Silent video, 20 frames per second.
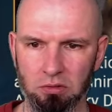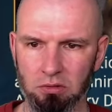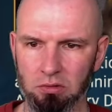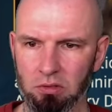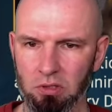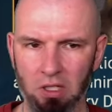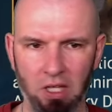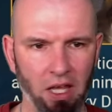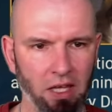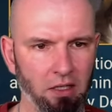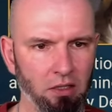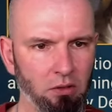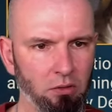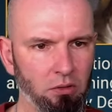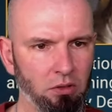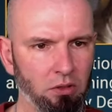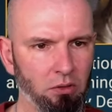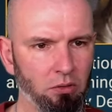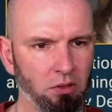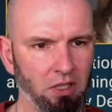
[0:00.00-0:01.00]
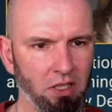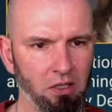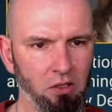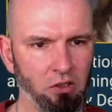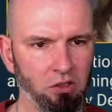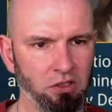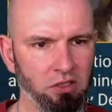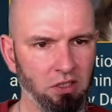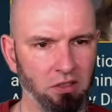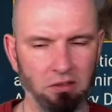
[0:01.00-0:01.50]
Okej, okay. tutaj tylko
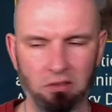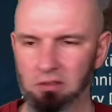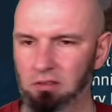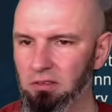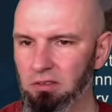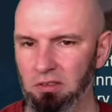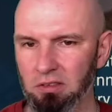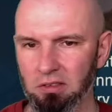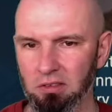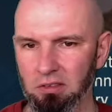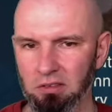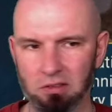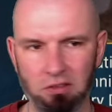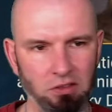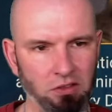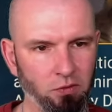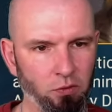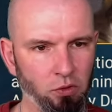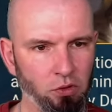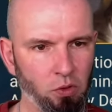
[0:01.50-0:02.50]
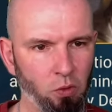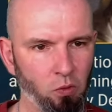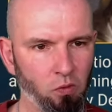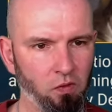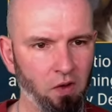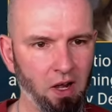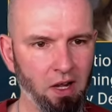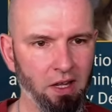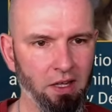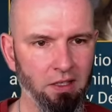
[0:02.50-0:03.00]
się y, zwróciłem
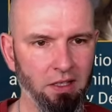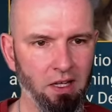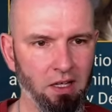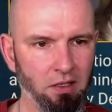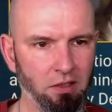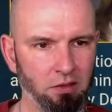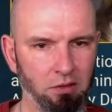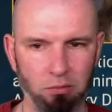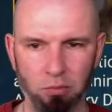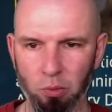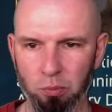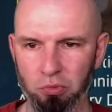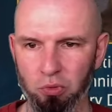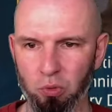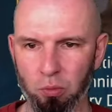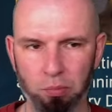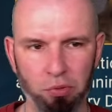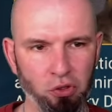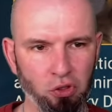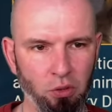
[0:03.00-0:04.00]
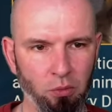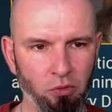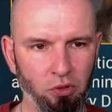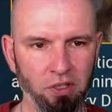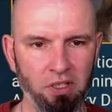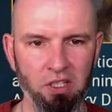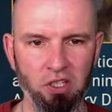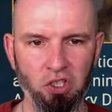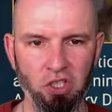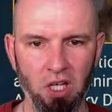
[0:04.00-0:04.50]
uwagę, tak, bo tu piszą o
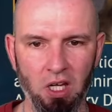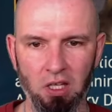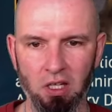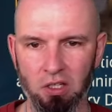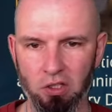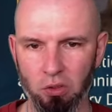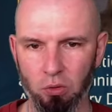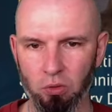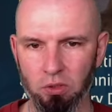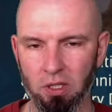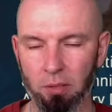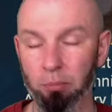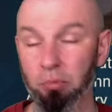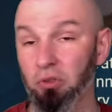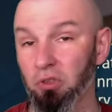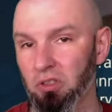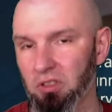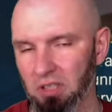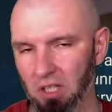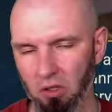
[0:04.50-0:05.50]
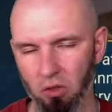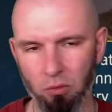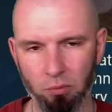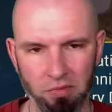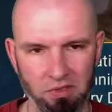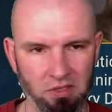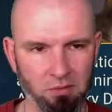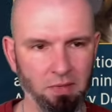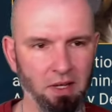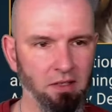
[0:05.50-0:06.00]
innych shardach, że tutaj pozostają
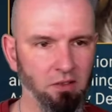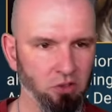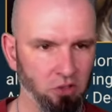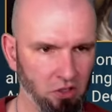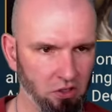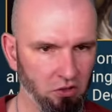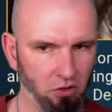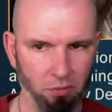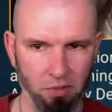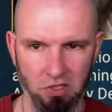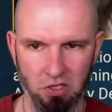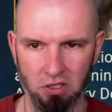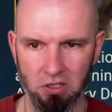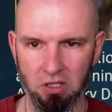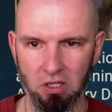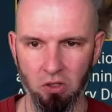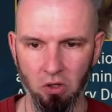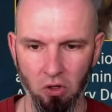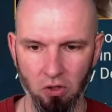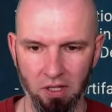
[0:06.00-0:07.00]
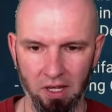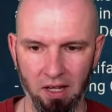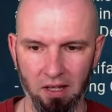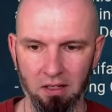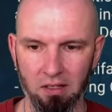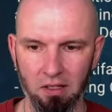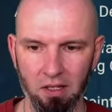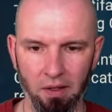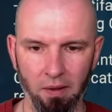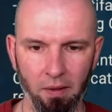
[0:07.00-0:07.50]
bez zmian, czyli to będzie tylko na,
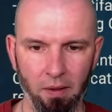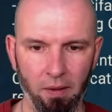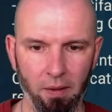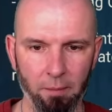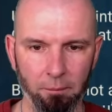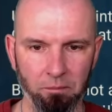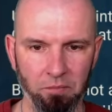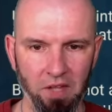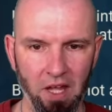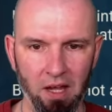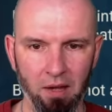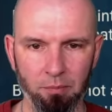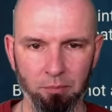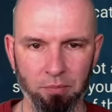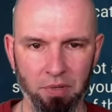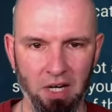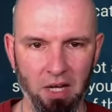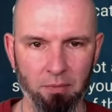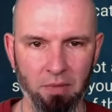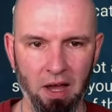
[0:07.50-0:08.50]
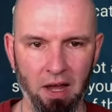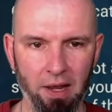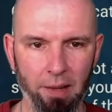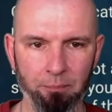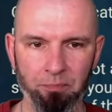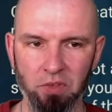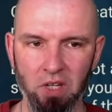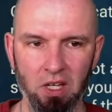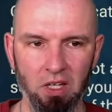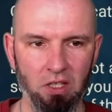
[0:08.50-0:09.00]
na primale.
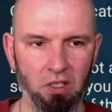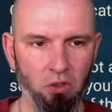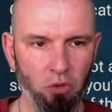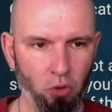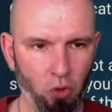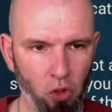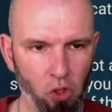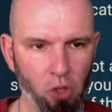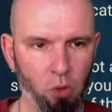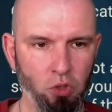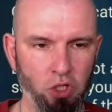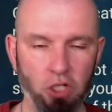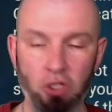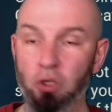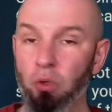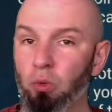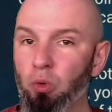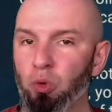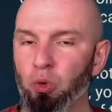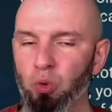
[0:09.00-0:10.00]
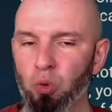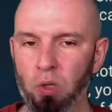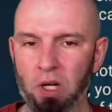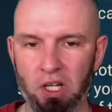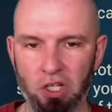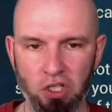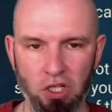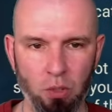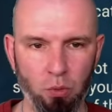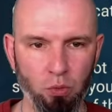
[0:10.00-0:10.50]
Drugą rzeczą, która
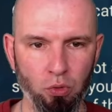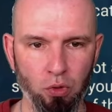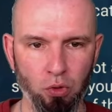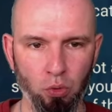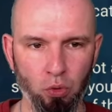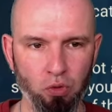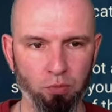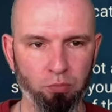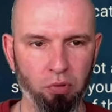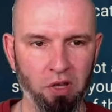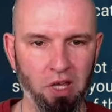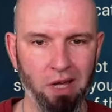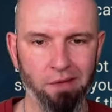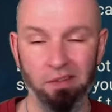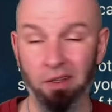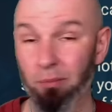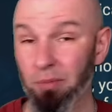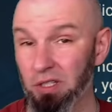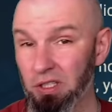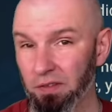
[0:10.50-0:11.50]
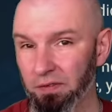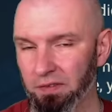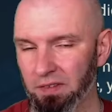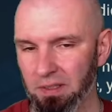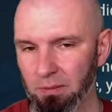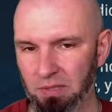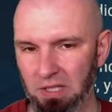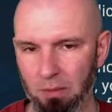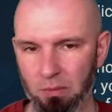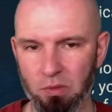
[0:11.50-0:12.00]
się już pojawia, będzie w
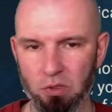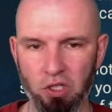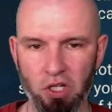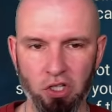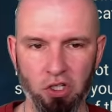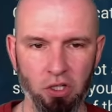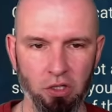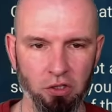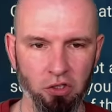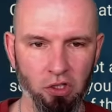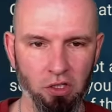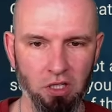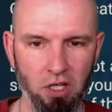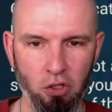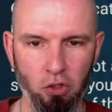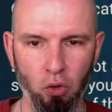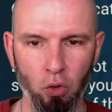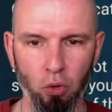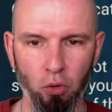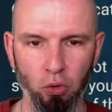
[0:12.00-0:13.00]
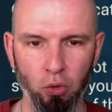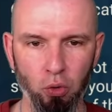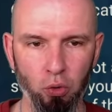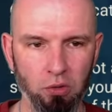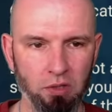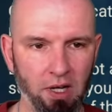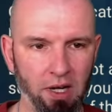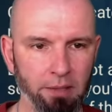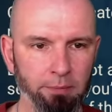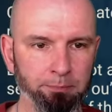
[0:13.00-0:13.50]
tym samym czasie, czyli też od
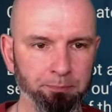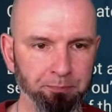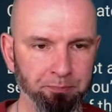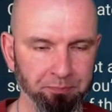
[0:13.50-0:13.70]
jutra